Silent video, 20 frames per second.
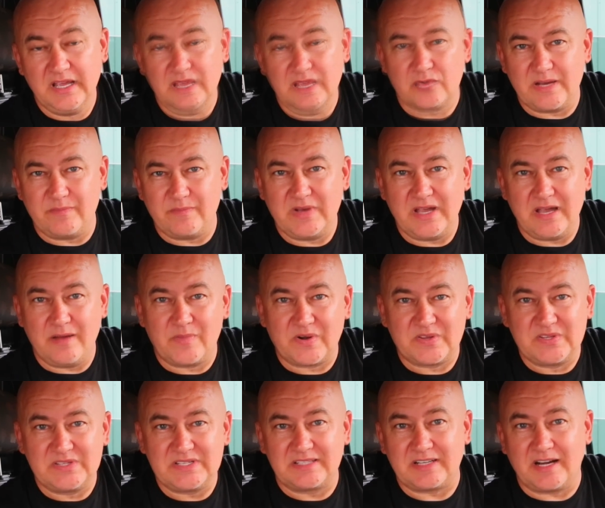Друзья мои,
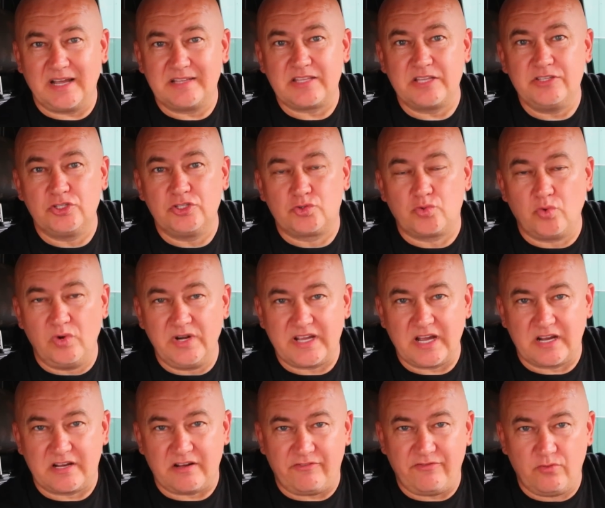амортизатор это не
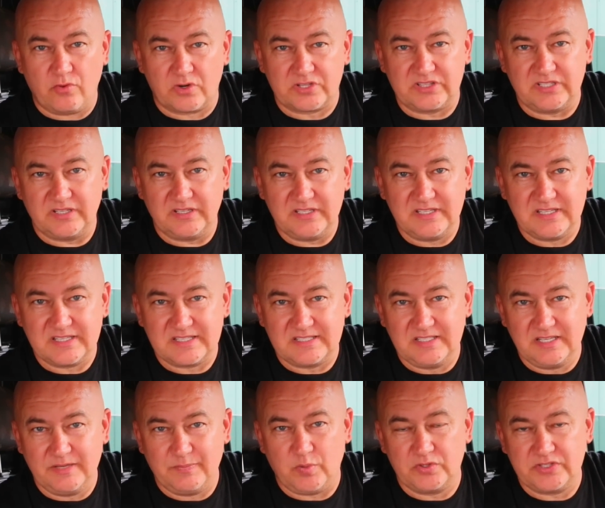только комфорт
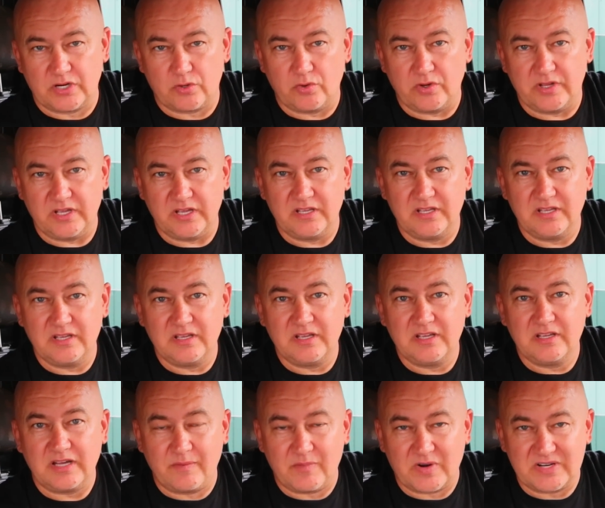езды по дороге.
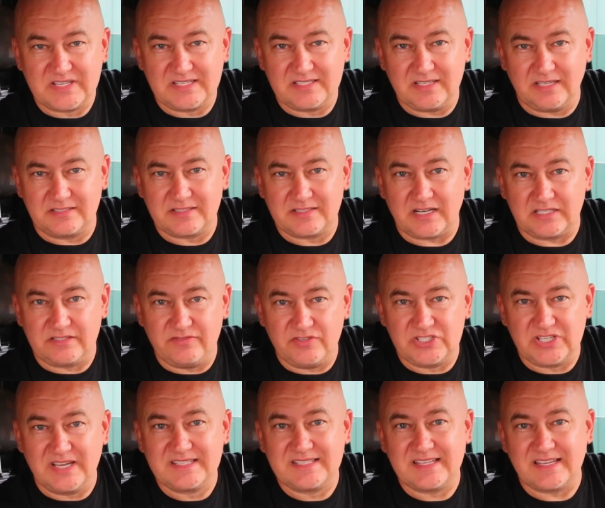Амортизатор
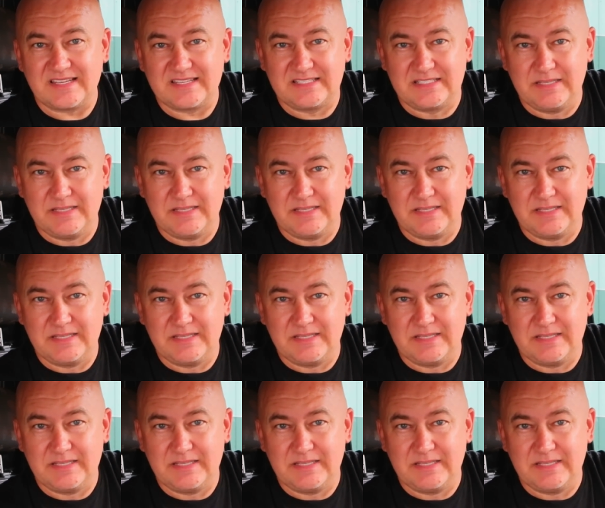отвечает за